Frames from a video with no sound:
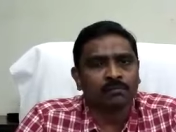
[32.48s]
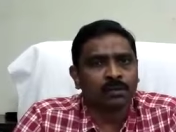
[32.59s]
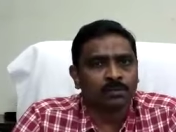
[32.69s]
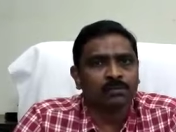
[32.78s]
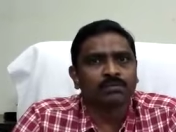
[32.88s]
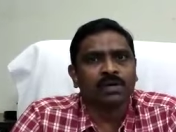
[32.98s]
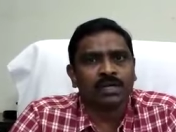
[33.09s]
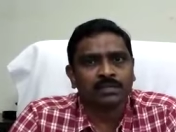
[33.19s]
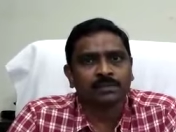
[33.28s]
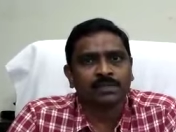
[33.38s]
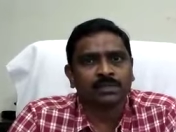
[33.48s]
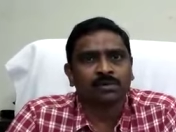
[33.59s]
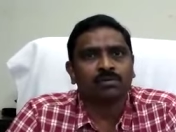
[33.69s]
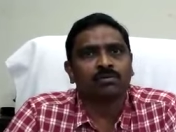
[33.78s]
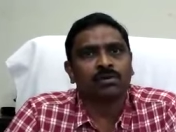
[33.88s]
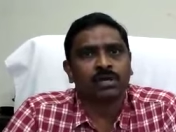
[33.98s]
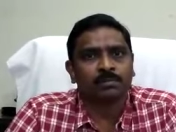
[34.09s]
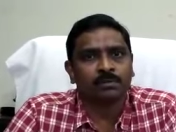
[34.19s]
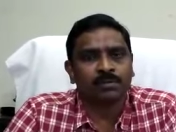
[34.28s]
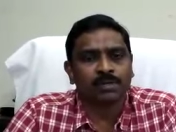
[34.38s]
ప్రభుత్వ ఆసుపత్రిలో కూడా
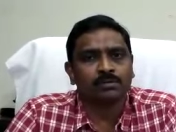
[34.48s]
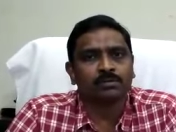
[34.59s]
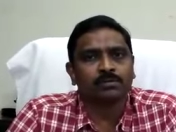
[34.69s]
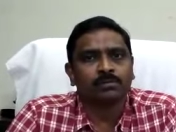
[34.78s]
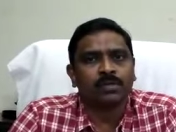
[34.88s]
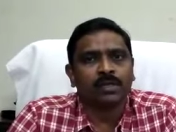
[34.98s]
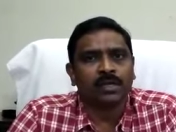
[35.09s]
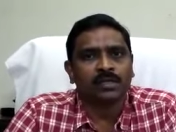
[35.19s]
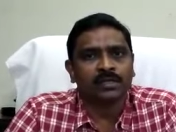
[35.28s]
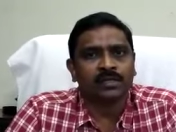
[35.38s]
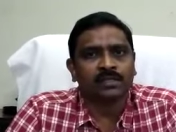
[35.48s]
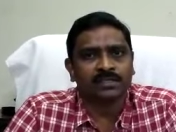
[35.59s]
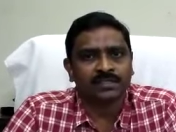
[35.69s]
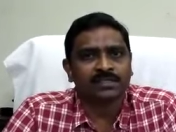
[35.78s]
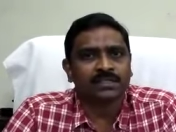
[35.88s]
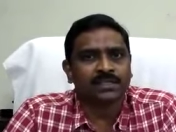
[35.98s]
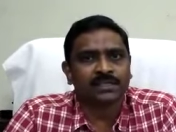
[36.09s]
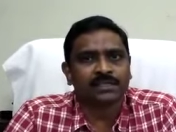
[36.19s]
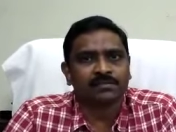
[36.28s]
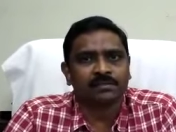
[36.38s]
ఇప్పటి వరకు ఈ టెస్టింగ్ సెంటర్
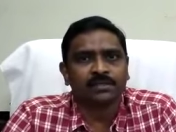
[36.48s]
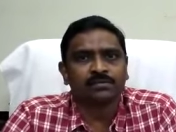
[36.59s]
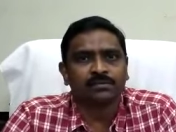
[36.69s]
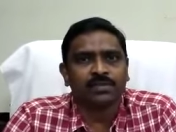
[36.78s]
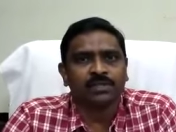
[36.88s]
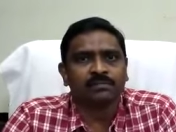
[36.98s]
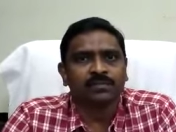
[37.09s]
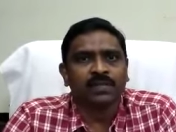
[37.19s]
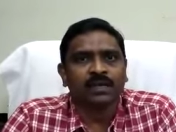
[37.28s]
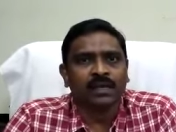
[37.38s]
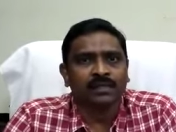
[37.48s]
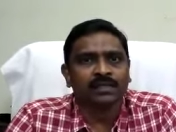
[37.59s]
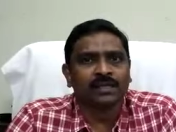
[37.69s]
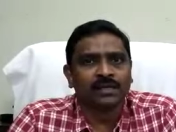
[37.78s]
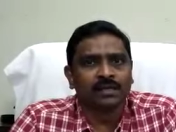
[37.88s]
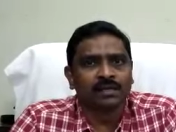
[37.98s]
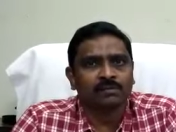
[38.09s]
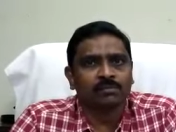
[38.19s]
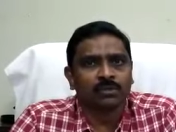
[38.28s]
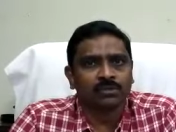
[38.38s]
అనేటువంటిది ఉంది అయితే అక్కడ
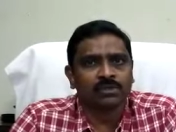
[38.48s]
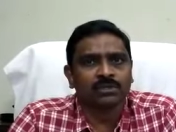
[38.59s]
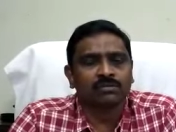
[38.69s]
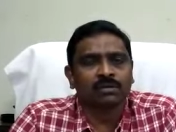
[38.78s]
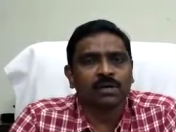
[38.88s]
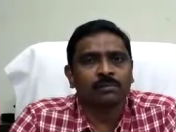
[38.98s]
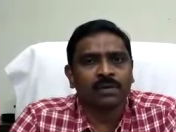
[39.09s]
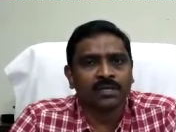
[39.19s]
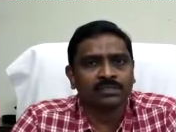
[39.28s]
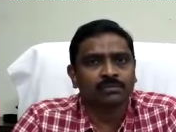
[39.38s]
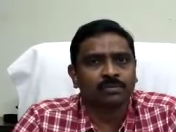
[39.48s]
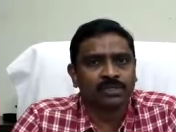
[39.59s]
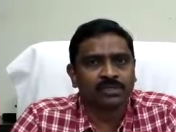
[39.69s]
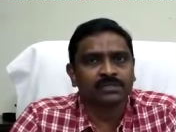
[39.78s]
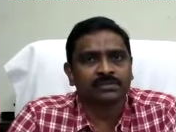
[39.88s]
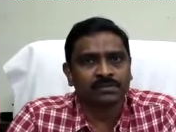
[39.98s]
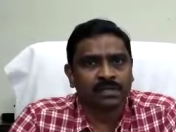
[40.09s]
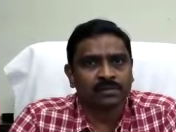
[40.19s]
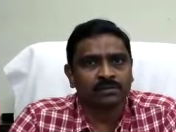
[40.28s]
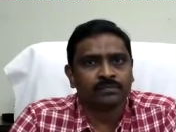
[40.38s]
మొత్తం కూడా పాజిటివ్ పేషెంట్స్
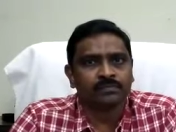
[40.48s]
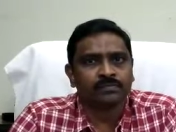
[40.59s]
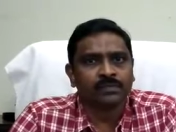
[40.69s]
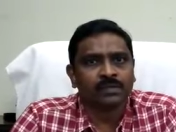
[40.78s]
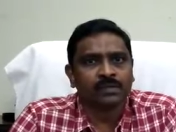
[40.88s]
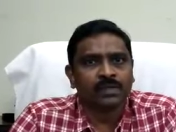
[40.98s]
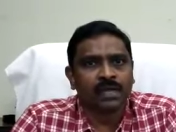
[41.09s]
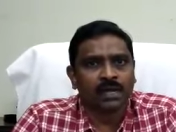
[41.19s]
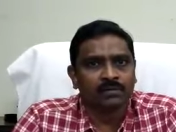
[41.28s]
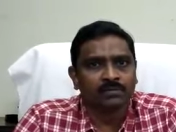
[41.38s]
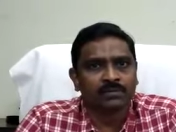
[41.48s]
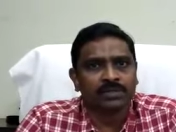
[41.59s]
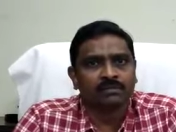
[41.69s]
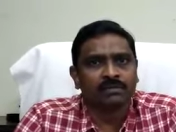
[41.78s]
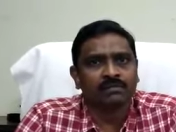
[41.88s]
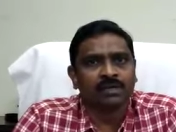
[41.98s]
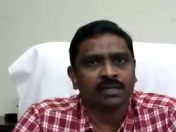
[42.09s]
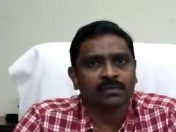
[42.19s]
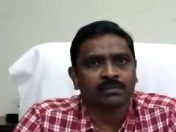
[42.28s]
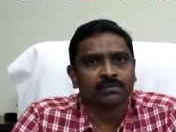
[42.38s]
ఉన్నారు అక్కడికి వచ్చేటువంటి
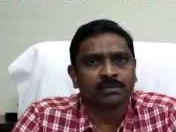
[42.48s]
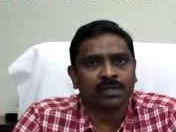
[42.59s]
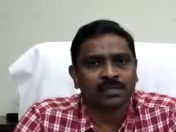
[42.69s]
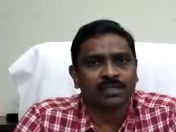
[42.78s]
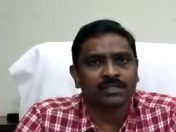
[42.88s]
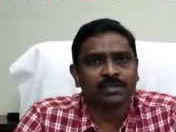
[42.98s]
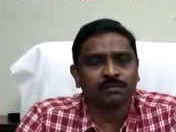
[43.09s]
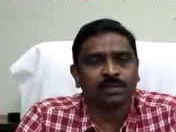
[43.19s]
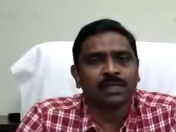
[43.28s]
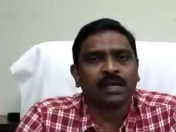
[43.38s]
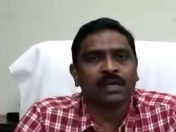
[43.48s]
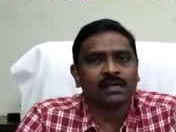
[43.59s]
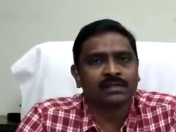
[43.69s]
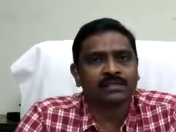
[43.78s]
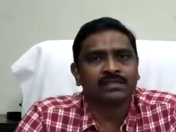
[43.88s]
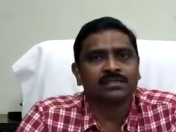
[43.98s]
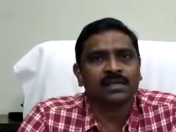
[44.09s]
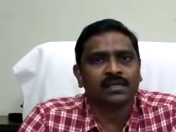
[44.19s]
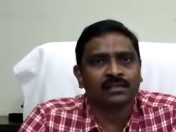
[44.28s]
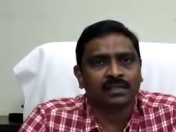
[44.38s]
వాళ్ళందరూ అందుకని చెప్పి అక్కడి నుంచి
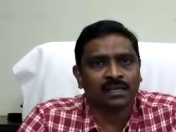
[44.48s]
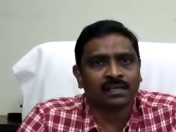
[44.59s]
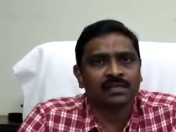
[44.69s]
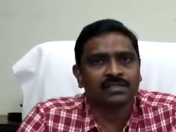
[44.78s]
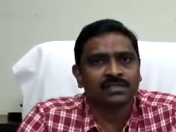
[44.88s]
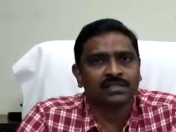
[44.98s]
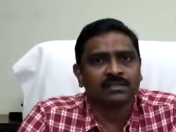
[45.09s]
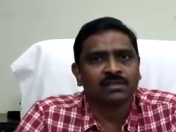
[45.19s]
దాన్ని తరలించి